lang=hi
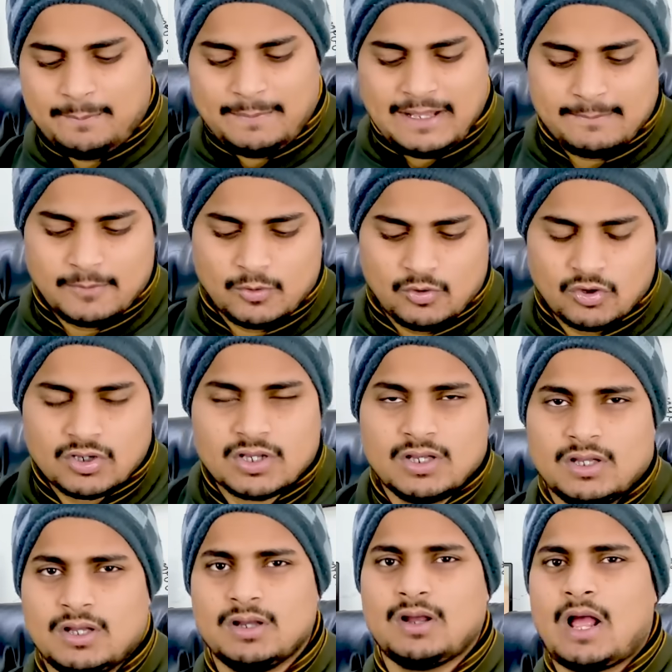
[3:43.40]
यहाँ पे हम लोग
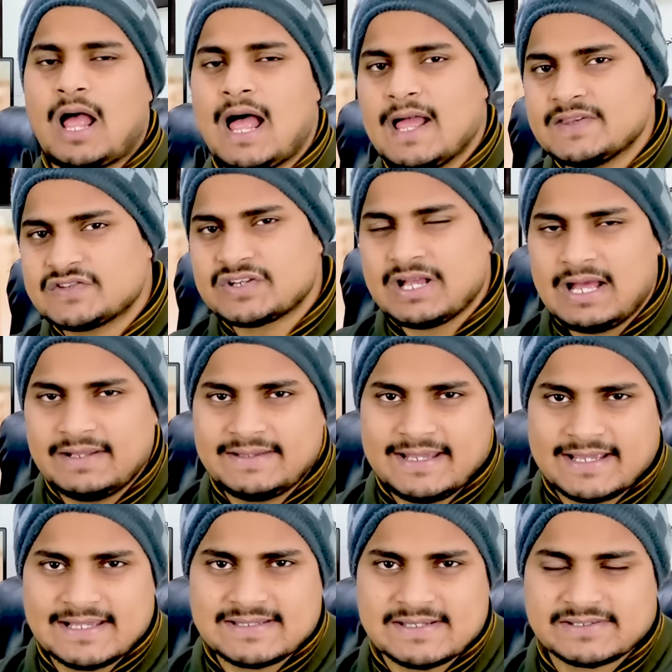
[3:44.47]
आज का
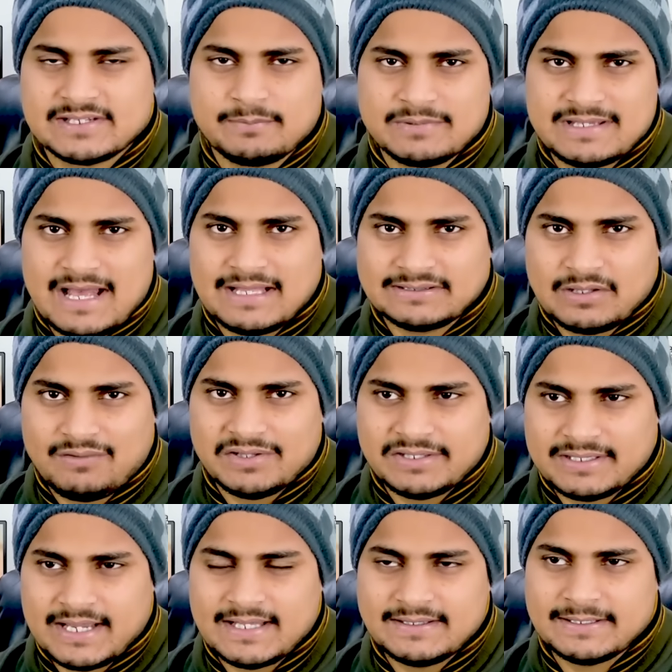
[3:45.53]
देखे सिस्टम क्या आता हुआ
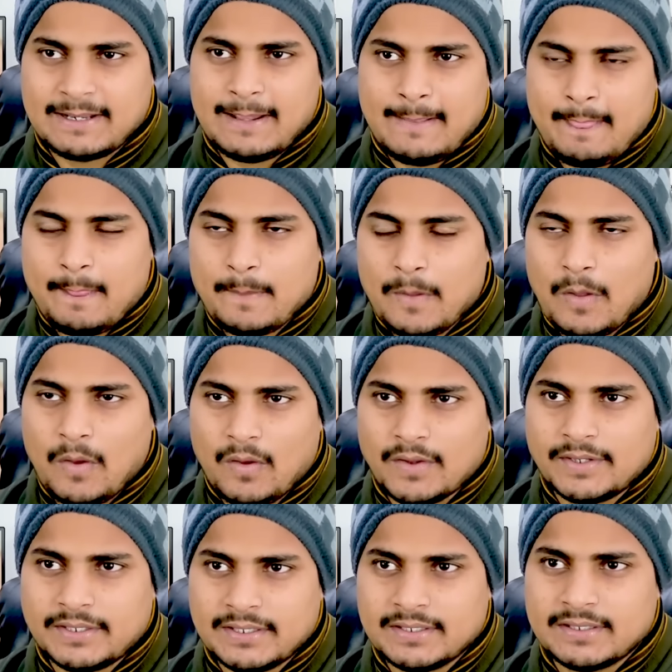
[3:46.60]
दिखाई दे रहा है
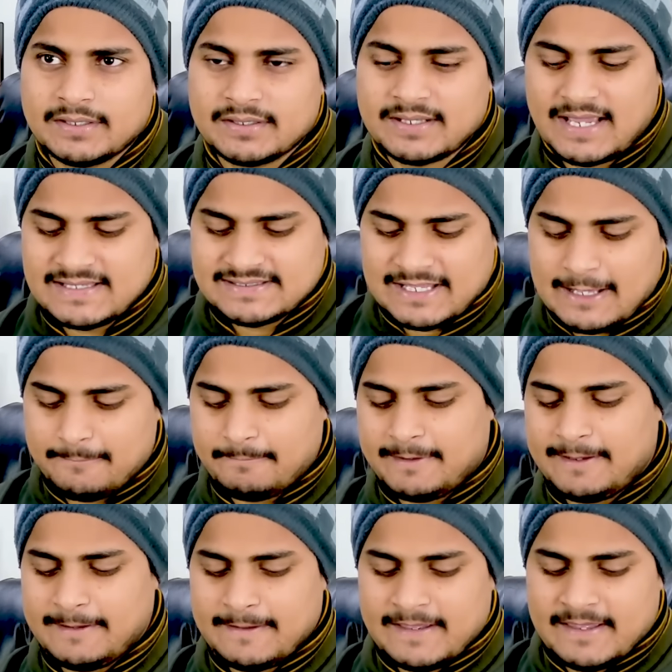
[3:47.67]
और गाइज यहाँ
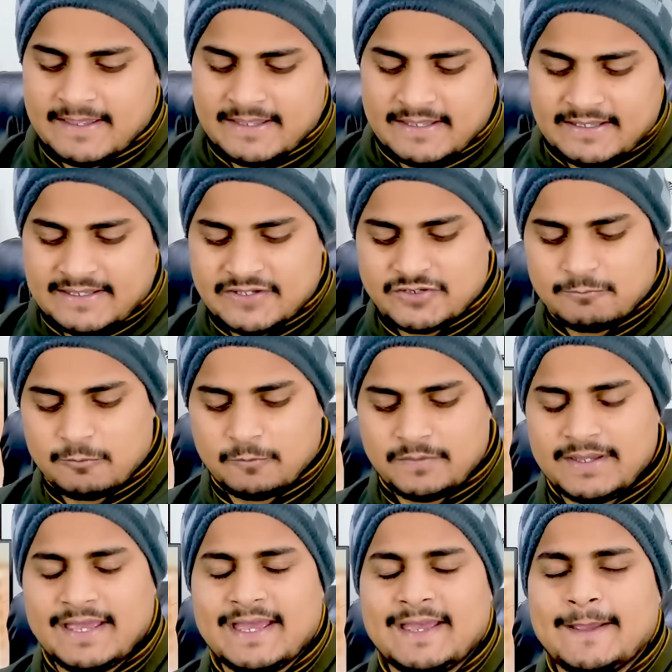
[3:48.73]
पे ये जो
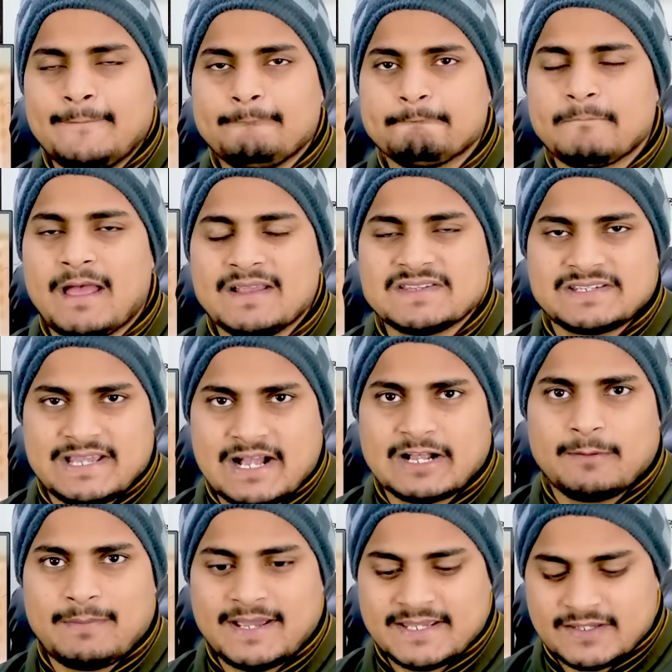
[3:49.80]
मूवी है आज क्या
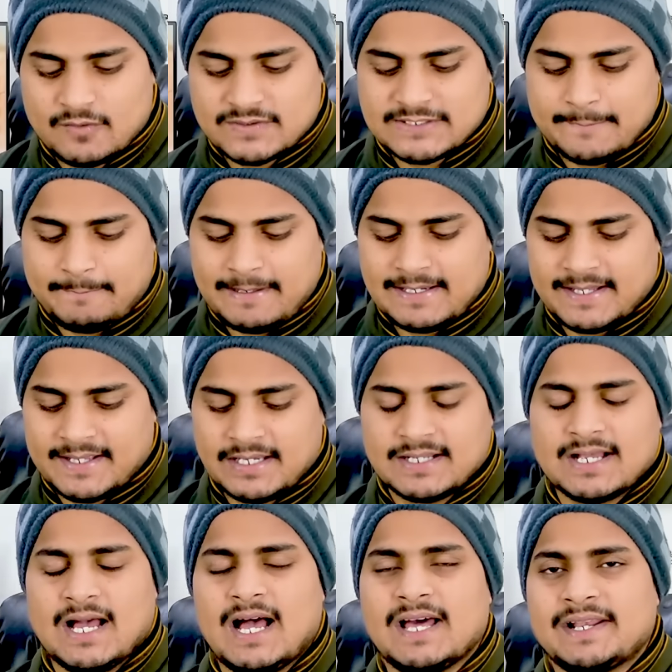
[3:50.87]
कमाएगी उससे पहले कल
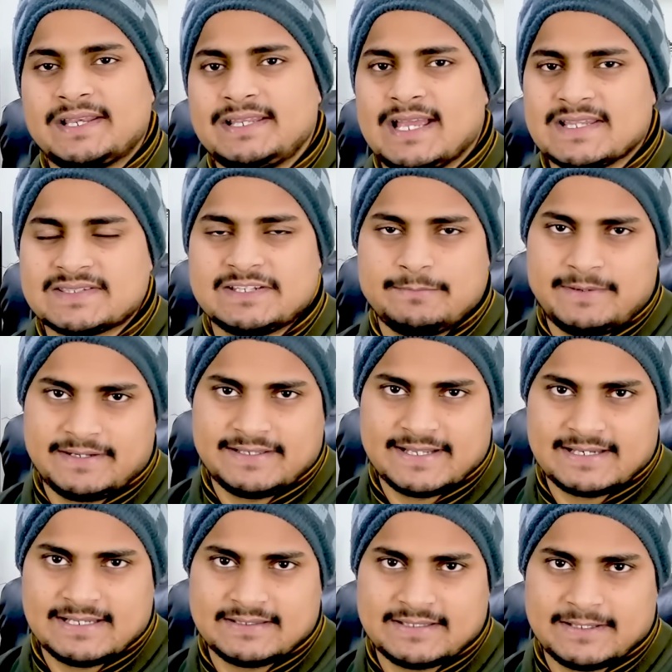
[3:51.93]
का अर्ली एस्टिमेट
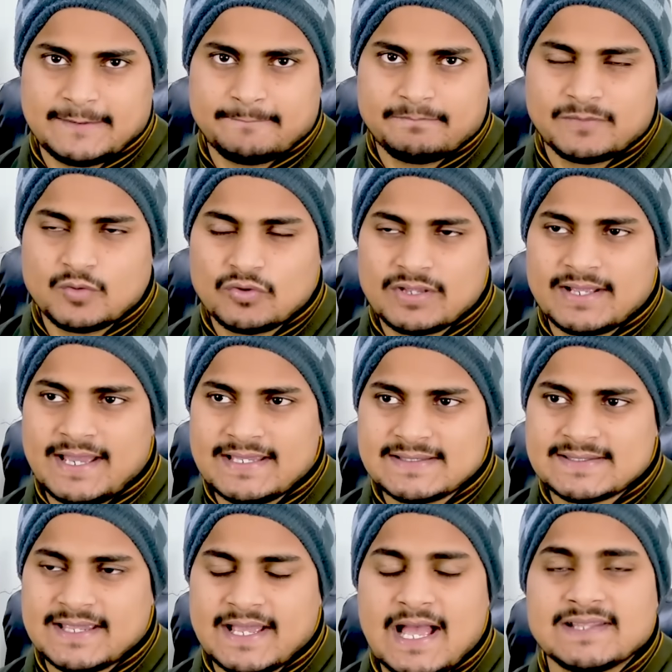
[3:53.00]
देख लेते हैं क्योंकि
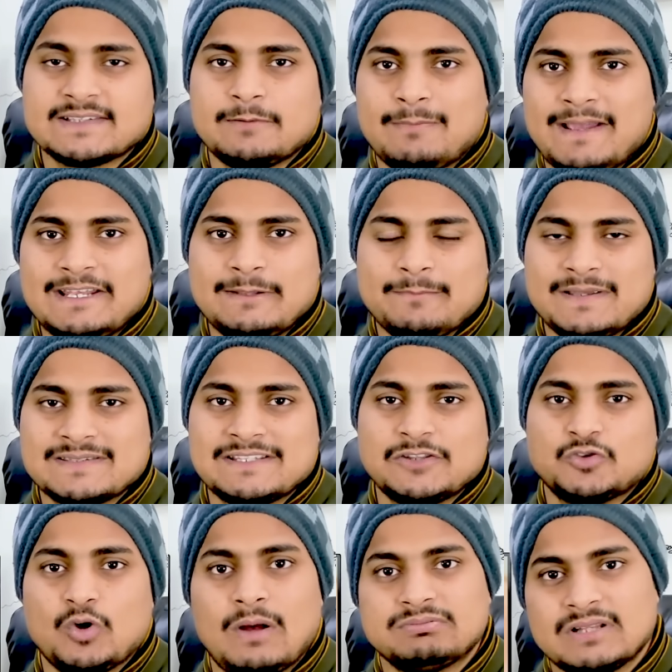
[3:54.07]
गाइस असल मायने में
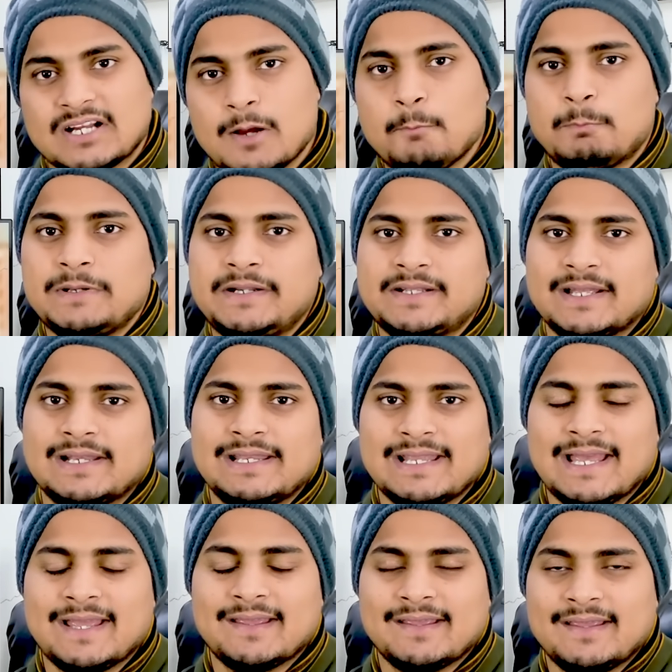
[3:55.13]
इसने दो हफ्ता कंप्लीट कर
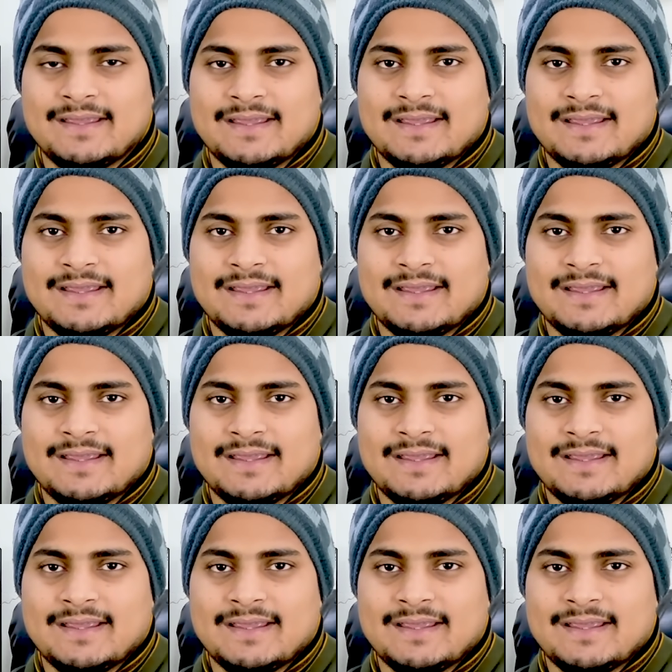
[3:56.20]
लिया है